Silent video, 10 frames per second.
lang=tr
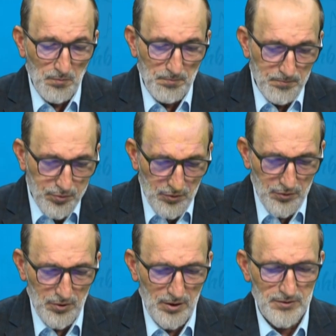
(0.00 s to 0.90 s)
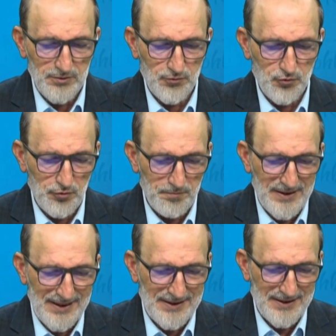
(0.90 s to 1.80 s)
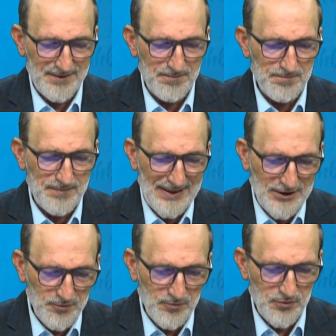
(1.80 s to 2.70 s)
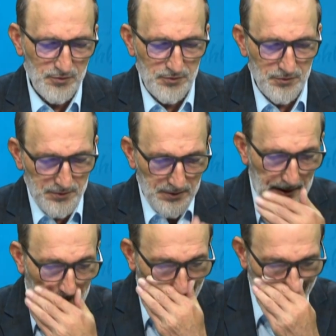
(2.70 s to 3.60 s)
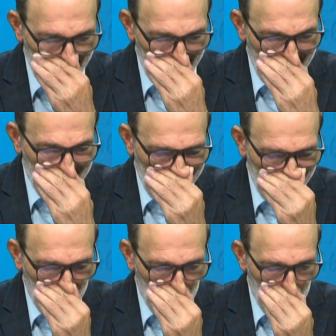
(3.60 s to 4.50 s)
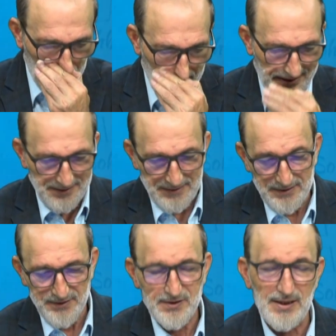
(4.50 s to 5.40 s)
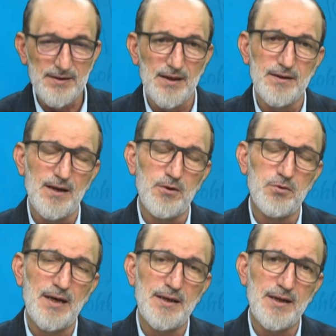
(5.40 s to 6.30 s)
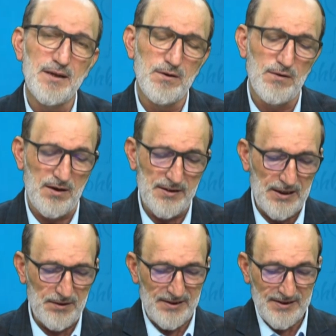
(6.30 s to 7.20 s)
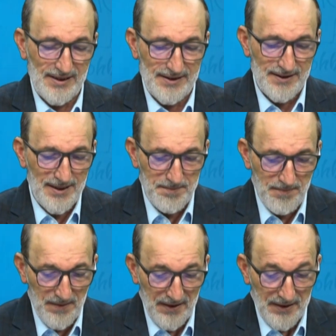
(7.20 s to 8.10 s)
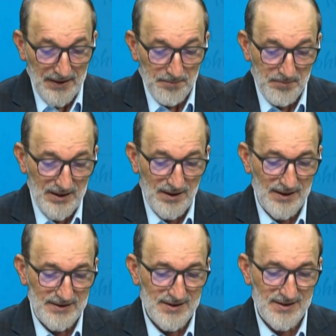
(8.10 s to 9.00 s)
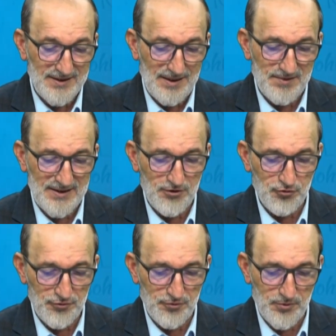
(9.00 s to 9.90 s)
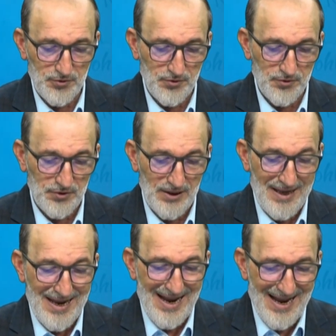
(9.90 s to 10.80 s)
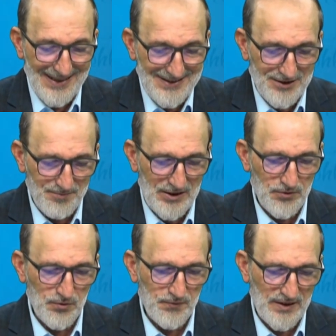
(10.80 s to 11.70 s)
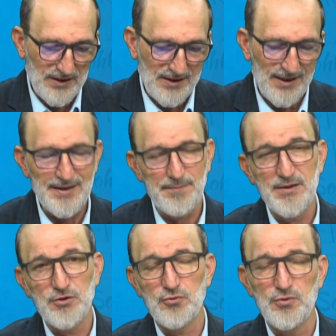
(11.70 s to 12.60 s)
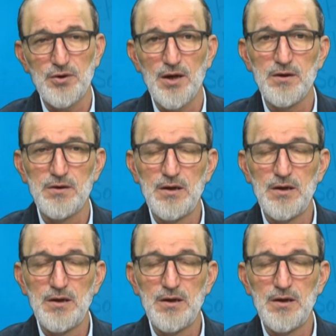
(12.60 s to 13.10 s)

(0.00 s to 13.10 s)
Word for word: bu cümlenin mezmununu Allah Resulü sallallahu aleyhi ve aleyhi ve sellem bir hadisinde bize şunu buyurur. Ecmilu fi talebi dünya.